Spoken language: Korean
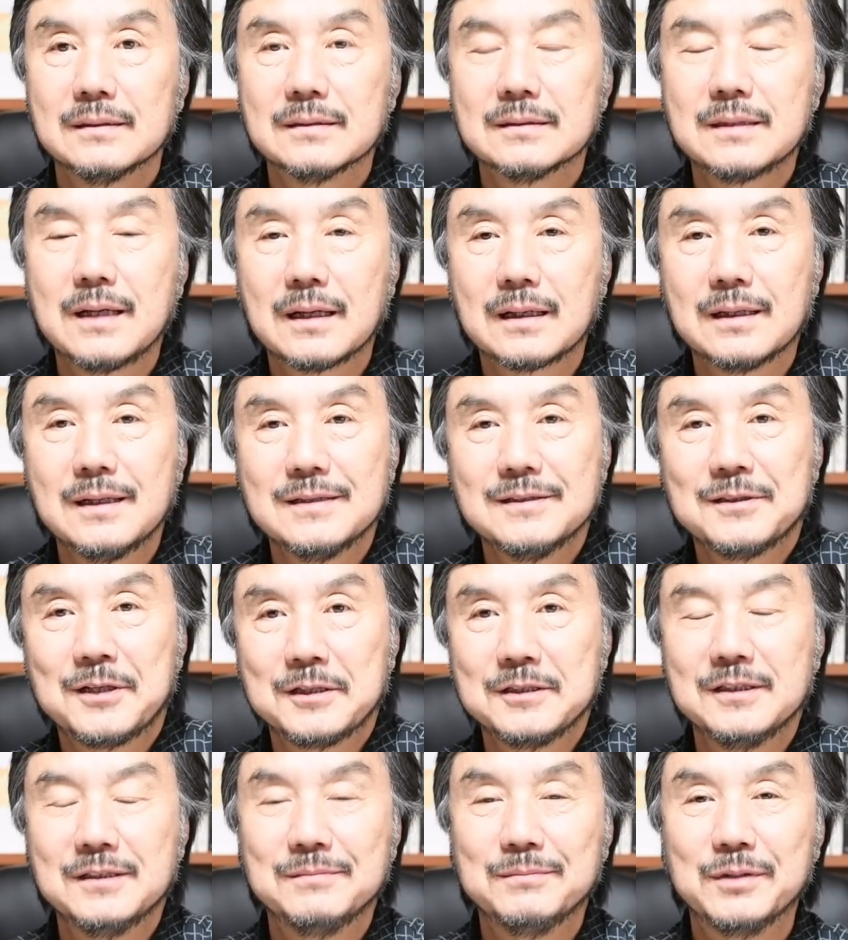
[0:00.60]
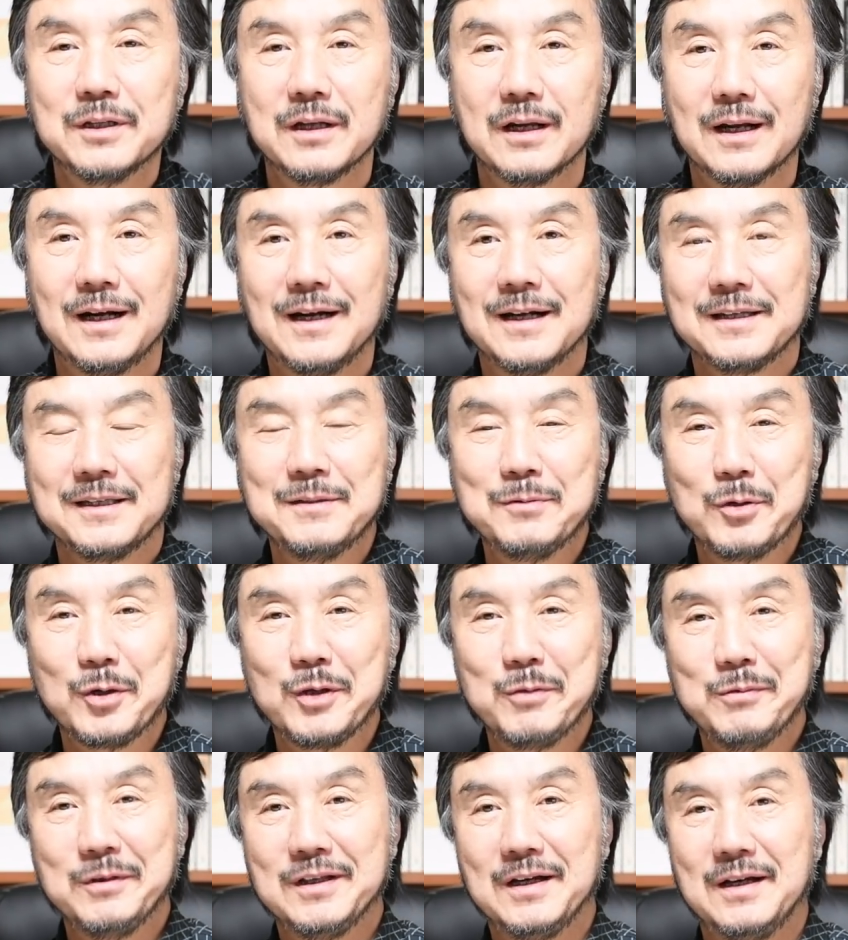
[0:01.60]
착한 사진은 버려라.
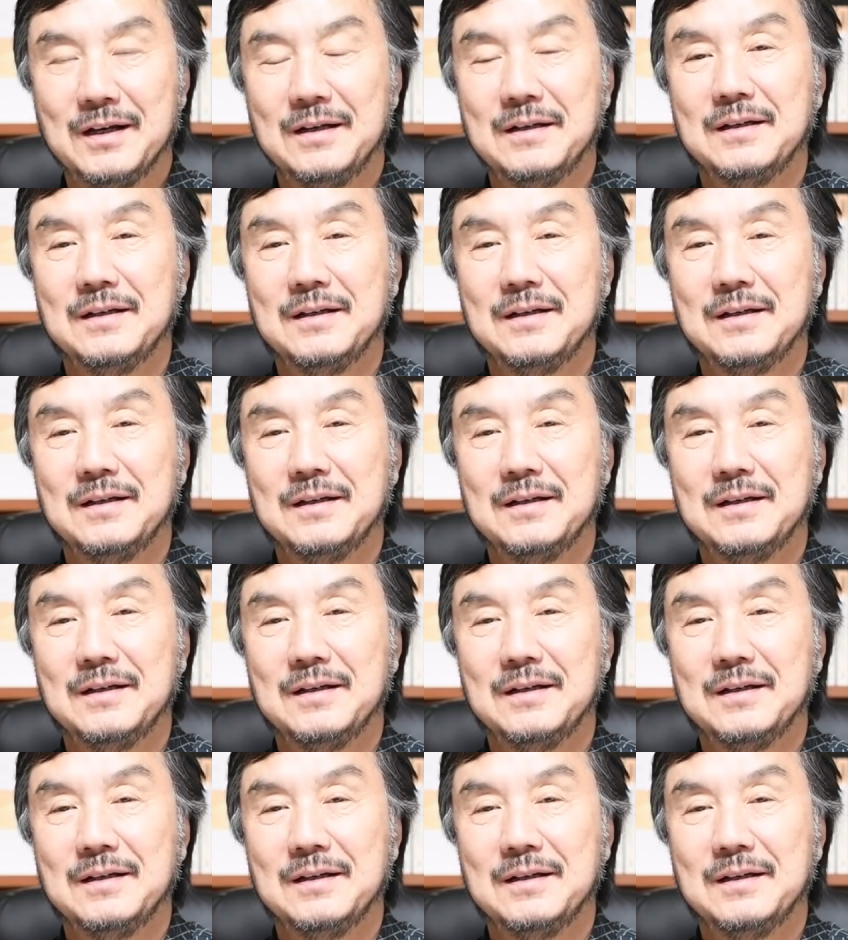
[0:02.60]
김홍희입니다.